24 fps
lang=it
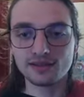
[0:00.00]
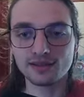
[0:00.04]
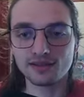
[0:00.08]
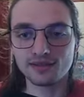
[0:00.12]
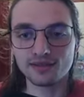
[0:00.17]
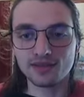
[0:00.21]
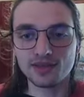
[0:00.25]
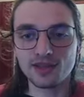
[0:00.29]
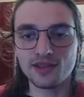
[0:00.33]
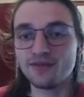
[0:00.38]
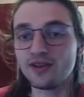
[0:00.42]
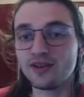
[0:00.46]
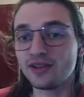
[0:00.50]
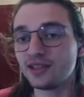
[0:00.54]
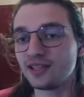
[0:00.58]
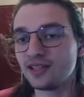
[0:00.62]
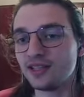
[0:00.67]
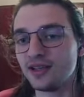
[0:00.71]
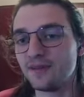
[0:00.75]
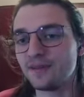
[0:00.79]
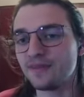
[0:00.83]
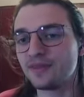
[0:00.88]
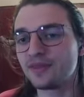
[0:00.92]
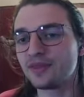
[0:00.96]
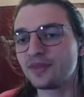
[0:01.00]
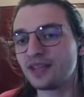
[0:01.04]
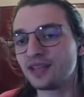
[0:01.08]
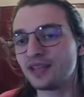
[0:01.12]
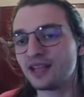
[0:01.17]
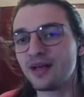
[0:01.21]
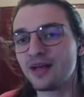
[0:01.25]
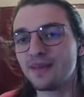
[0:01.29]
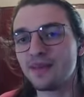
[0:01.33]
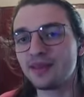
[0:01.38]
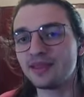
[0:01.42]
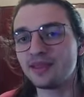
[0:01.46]
Infatti, da
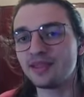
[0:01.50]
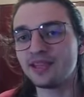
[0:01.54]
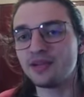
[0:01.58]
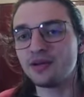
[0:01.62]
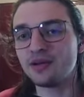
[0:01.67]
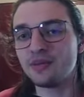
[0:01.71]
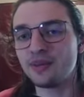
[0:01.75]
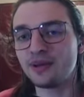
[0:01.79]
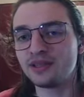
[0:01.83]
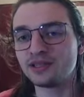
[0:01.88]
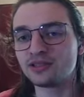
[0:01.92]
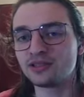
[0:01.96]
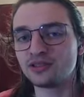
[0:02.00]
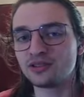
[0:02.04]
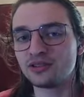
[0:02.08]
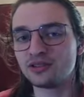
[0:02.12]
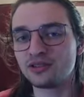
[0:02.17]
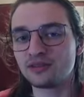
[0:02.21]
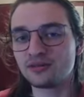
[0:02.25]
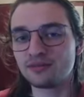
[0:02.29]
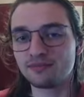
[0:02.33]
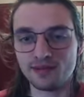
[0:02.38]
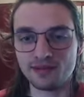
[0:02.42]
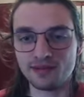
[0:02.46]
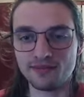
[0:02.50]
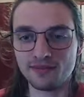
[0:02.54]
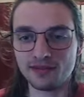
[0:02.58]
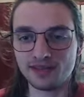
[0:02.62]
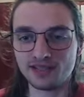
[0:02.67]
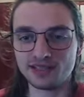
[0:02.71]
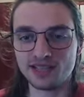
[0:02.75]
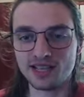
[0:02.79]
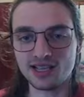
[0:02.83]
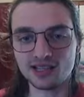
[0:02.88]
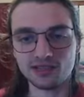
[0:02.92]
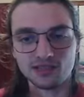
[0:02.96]
una parte io penso per me
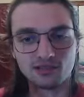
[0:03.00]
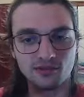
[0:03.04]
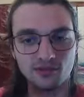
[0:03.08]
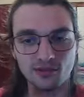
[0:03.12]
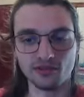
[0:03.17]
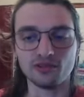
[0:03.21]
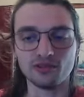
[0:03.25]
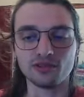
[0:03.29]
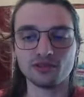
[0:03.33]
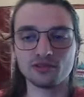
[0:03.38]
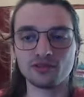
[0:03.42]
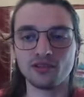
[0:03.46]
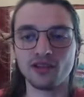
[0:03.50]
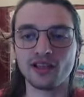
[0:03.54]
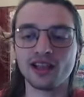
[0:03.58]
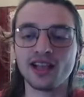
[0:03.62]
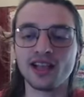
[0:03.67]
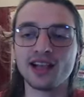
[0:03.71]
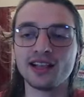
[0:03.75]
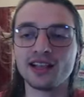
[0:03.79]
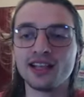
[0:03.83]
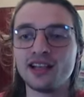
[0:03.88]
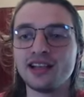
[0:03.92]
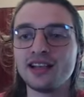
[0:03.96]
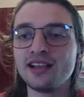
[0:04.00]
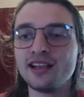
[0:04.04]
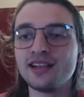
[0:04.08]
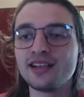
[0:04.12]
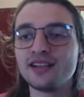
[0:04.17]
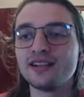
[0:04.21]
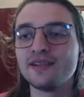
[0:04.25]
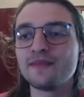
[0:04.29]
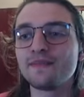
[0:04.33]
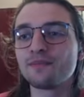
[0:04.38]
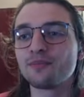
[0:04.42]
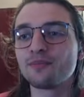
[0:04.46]
stesso, per questo canale,
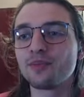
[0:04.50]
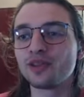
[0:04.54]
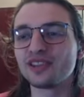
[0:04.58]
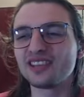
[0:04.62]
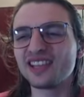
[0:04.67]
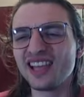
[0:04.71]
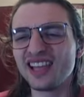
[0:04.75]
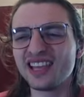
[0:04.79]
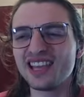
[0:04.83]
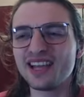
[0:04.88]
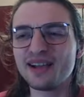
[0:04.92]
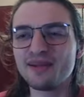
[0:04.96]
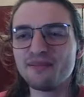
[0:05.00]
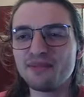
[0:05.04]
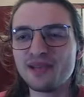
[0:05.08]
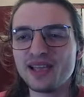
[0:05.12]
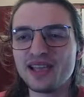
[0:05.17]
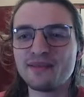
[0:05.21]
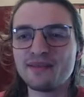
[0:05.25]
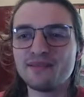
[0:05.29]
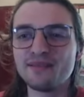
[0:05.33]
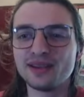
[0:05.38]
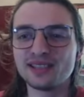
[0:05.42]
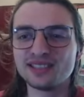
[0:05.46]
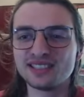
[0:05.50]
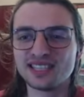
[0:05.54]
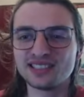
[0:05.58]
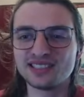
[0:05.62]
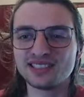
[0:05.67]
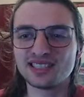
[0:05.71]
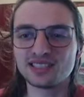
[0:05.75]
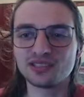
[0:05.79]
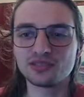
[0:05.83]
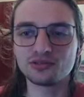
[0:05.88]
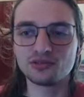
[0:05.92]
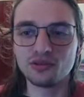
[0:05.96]
portare il gameplay è
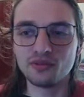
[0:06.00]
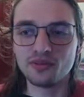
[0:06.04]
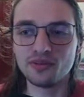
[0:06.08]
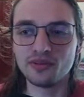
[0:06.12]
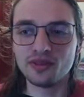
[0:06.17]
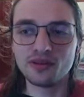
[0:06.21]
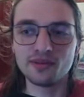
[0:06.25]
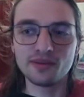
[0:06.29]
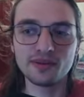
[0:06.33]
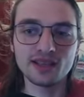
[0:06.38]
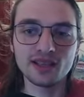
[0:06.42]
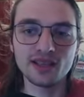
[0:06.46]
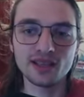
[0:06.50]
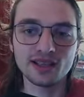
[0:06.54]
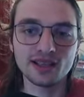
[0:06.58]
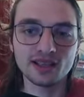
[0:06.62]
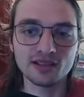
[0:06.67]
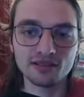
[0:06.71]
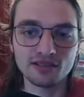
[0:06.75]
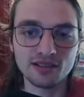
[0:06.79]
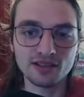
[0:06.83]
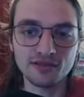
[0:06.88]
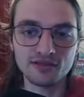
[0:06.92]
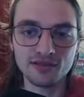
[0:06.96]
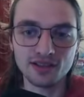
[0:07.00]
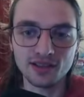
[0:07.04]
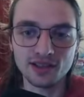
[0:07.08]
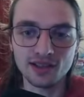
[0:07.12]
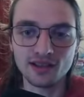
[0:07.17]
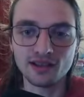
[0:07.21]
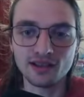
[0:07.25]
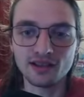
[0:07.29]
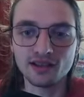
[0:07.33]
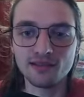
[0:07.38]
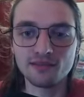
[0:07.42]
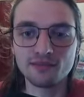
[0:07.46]
abbastanza stupido perché tanto alla fine
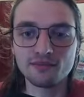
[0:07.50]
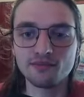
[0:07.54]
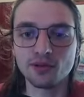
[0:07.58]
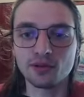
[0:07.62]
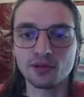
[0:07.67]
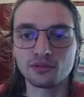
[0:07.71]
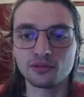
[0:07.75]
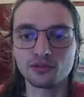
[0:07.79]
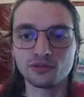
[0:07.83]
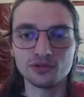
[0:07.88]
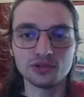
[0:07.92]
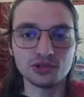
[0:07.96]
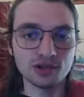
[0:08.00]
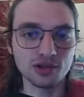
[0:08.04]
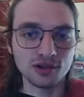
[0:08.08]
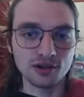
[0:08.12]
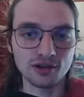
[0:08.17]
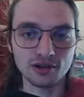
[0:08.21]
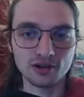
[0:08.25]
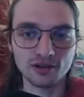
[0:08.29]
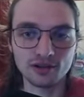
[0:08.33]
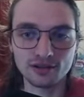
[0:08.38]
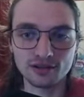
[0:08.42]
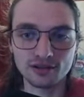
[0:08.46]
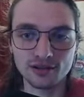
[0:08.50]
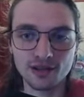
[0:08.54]
porto un gioco e